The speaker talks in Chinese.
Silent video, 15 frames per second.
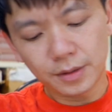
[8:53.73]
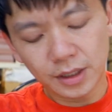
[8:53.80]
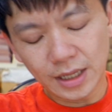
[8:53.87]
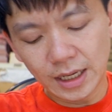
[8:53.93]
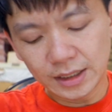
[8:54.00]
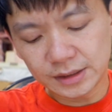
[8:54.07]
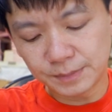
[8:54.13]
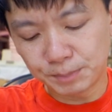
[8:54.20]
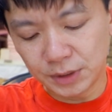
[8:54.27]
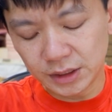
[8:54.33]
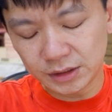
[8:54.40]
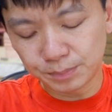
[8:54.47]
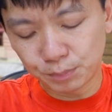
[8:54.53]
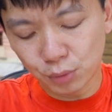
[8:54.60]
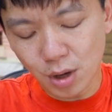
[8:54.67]
g a l a x y b u r
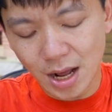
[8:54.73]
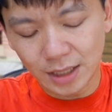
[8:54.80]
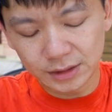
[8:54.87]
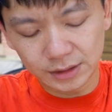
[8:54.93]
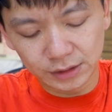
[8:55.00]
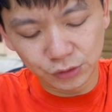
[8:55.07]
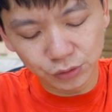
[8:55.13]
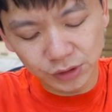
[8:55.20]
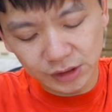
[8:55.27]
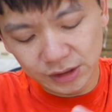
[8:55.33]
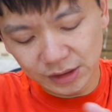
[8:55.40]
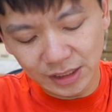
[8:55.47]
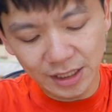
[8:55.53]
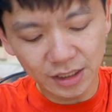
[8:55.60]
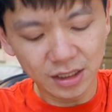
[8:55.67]
s Plus，就是
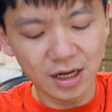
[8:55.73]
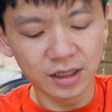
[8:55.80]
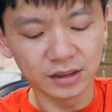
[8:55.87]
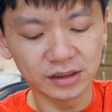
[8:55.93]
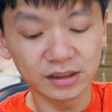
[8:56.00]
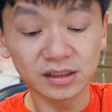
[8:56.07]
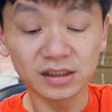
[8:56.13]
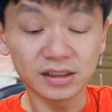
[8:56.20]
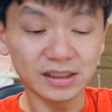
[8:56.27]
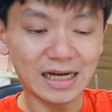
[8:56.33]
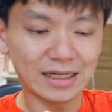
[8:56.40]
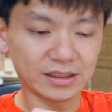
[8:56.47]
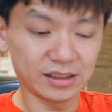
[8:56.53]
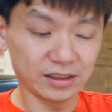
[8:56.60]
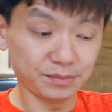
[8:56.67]
那个耳机是
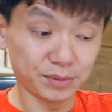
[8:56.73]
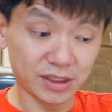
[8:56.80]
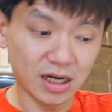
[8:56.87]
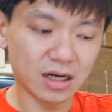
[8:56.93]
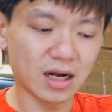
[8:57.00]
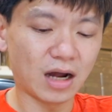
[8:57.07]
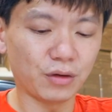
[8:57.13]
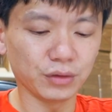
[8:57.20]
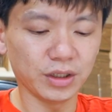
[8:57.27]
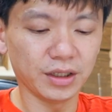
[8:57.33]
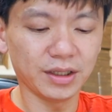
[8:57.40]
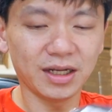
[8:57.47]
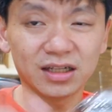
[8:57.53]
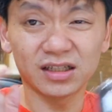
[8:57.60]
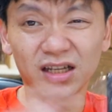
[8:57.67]
价值比较高的。
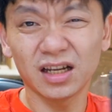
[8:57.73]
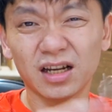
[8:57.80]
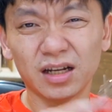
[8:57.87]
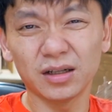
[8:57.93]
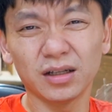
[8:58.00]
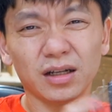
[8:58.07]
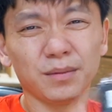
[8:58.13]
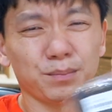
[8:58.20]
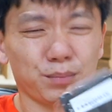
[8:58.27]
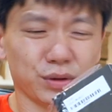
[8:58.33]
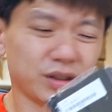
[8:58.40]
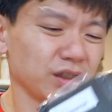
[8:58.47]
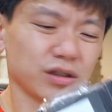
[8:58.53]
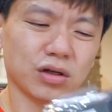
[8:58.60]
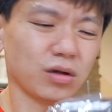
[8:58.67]
那这个不
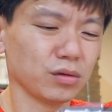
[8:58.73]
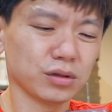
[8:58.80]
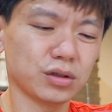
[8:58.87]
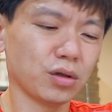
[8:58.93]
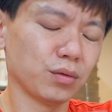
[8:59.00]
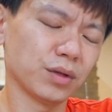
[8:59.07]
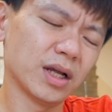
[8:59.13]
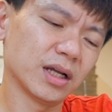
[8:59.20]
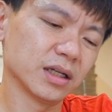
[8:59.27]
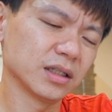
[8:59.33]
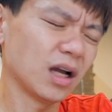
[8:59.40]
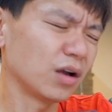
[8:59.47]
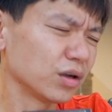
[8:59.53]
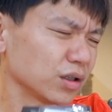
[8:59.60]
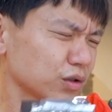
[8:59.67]
是送送那个，
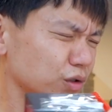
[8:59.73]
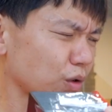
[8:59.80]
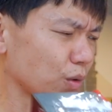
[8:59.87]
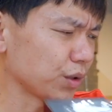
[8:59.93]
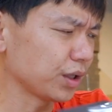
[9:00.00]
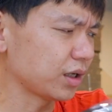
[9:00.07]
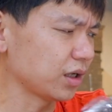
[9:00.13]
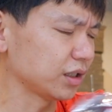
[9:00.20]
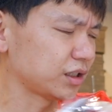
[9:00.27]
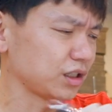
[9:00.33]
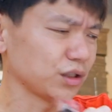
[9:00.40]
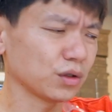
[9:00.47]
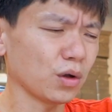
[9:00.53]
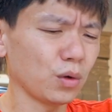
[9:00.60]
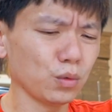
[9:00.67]
这像送一个
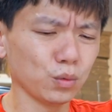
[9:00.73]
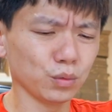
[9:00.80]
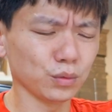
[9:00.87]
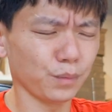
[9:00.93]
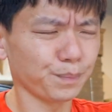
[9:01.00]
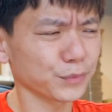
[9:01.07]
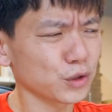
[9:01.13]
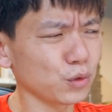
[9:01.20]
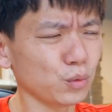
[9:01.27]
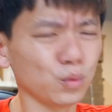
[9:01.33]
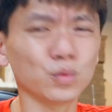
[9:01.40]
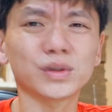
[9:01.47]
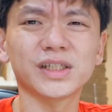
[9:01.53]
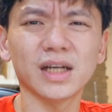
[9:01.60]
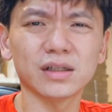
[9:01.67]
行动无就
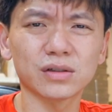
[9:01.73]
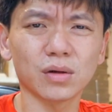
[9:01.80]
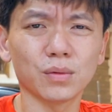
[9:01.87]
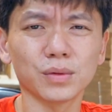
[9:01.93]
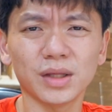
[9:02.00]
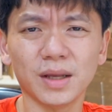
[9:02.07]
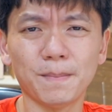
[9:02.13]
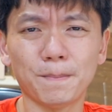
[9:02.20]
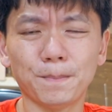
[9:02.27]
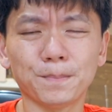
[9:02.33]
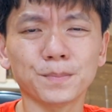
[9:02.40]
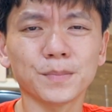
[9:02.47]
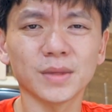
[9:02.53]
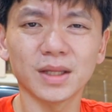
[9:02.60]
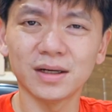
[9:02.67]
无线充电。
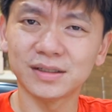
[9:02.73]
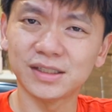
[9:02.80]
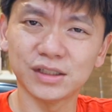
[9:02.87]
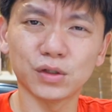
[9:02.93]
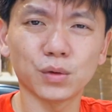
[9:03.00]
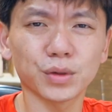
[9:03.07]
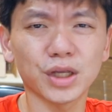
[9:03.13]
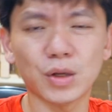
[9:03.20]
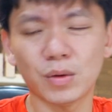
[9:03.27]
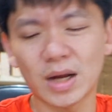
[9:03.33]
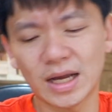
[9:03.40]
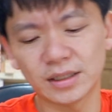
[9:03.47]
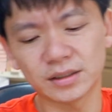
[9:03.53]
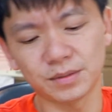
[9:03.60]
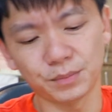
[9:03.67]
的行动电源
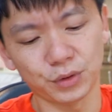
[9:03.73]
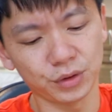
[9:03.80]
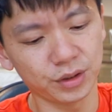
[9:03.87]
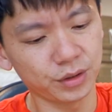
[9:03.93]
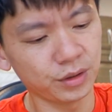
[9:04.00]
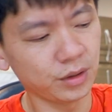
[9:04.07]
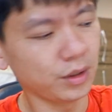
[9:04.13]
还是什么的，